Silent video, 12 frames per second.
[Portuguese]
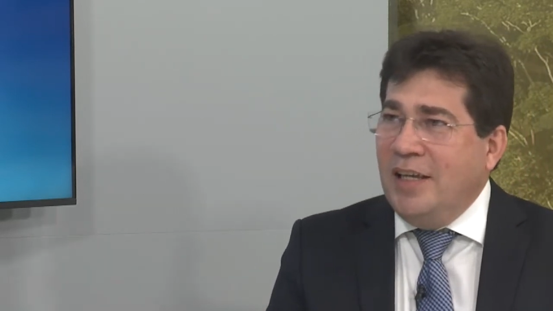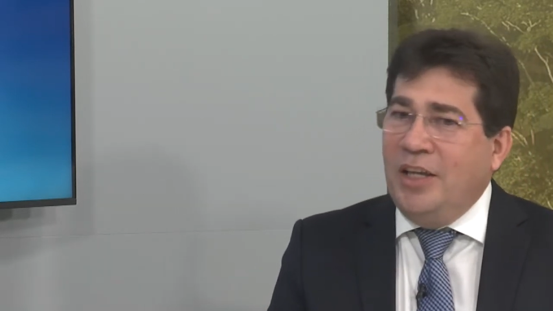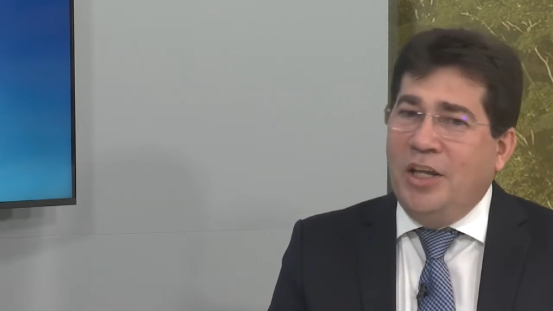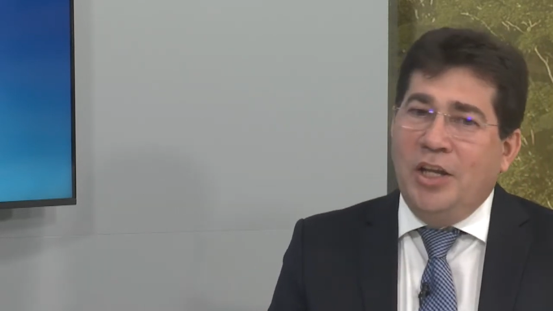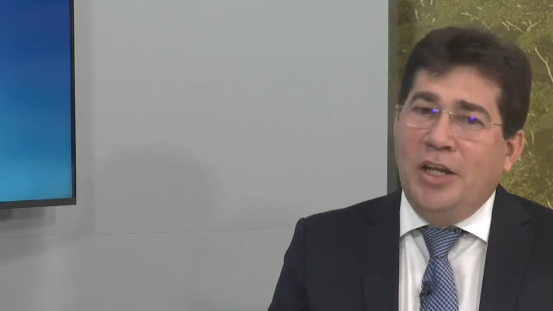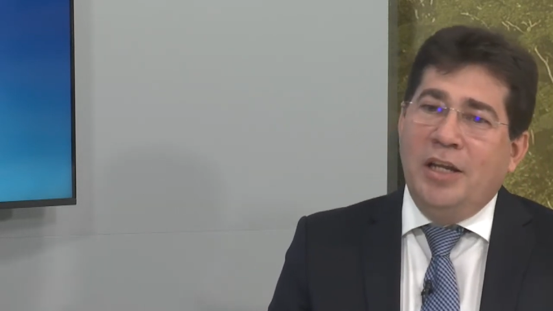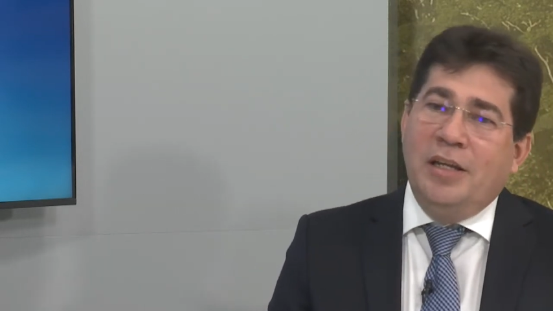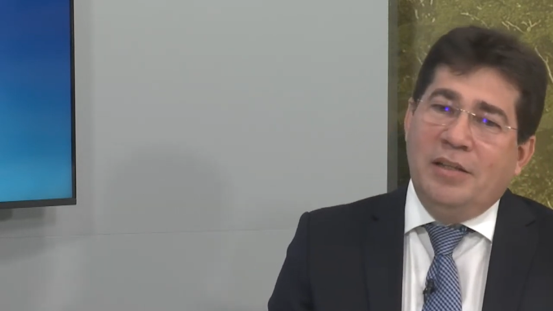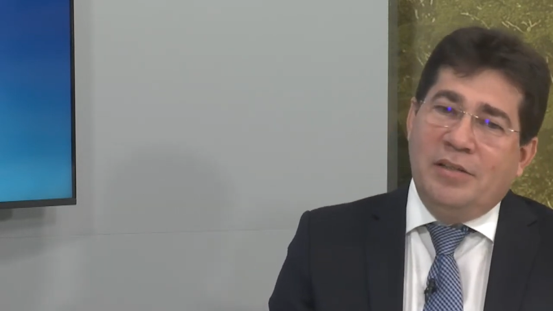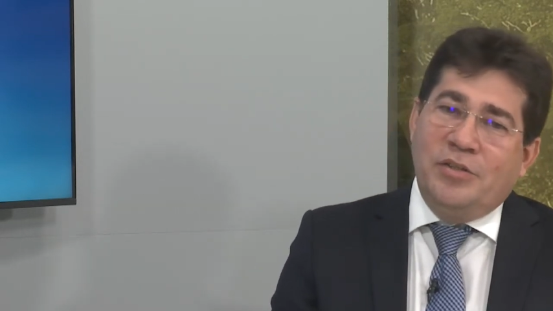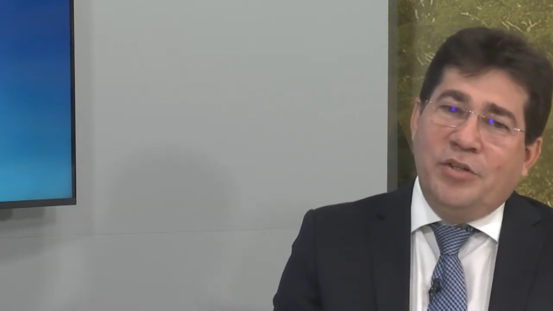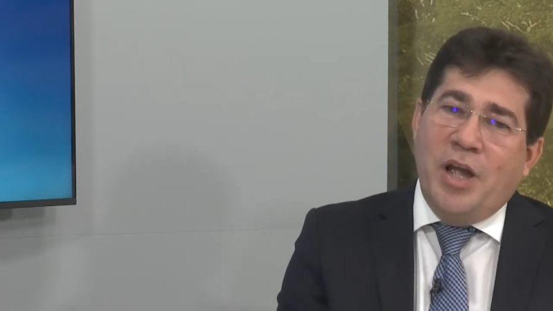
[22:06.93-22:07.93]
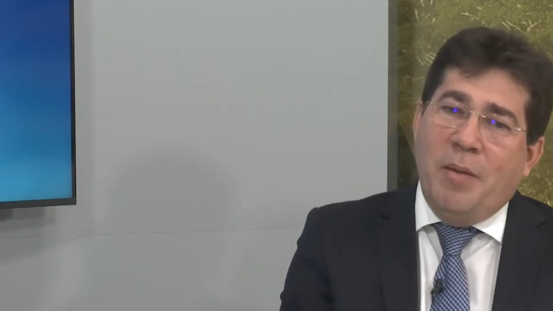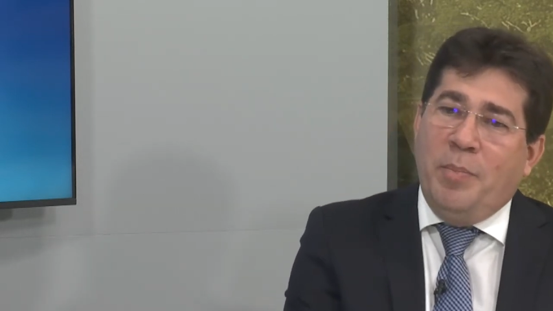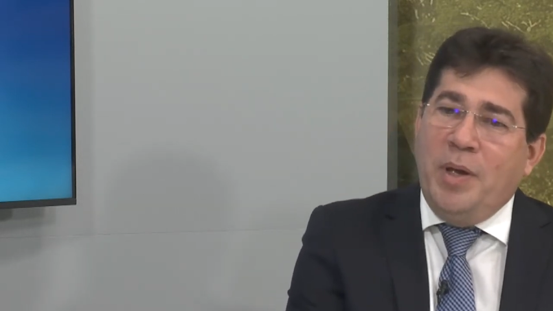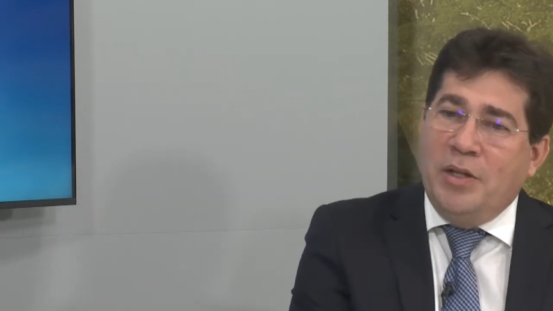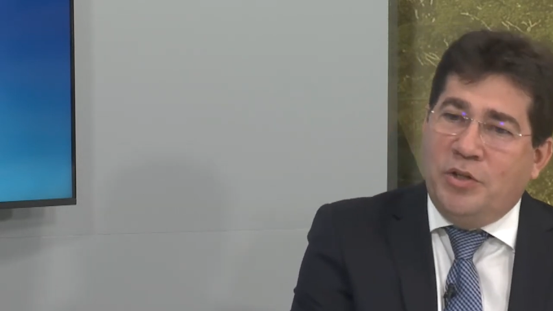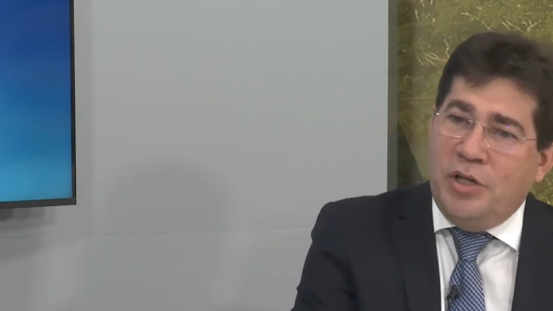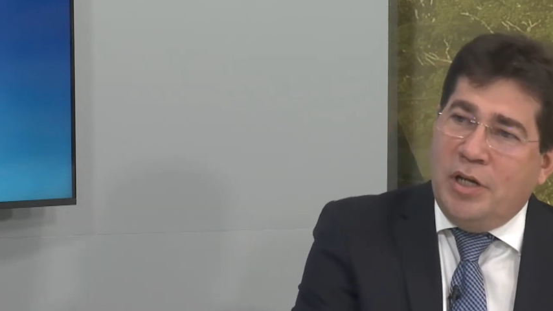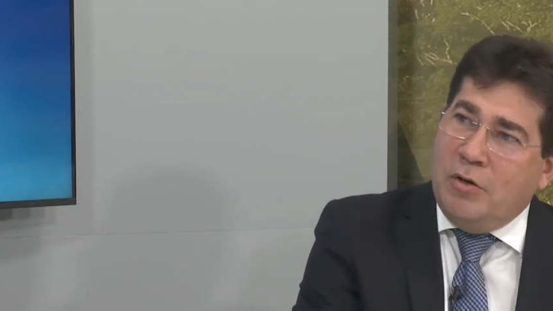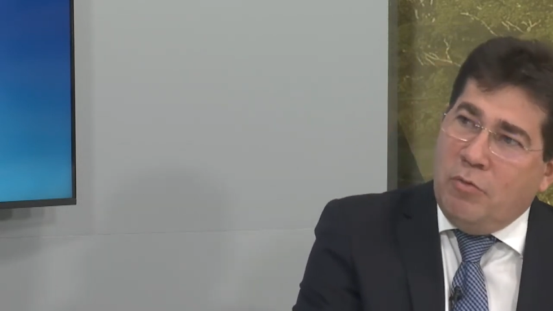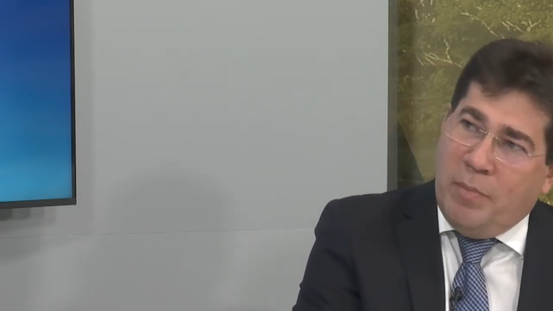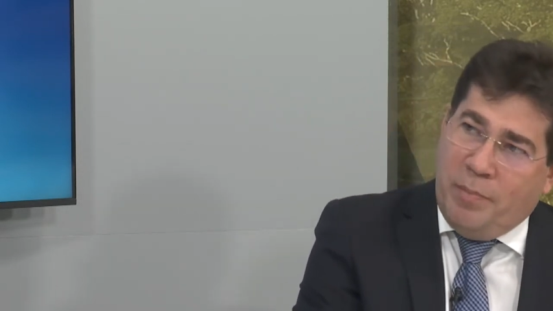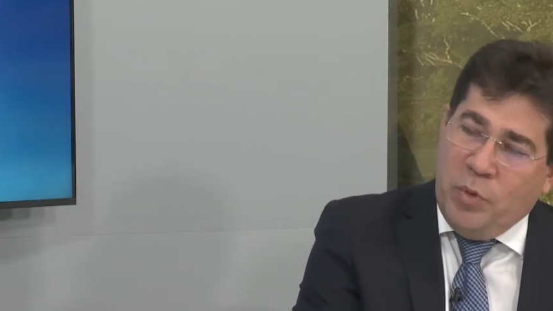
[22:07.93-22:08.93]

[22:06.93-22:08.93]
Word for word: e de repente, numa,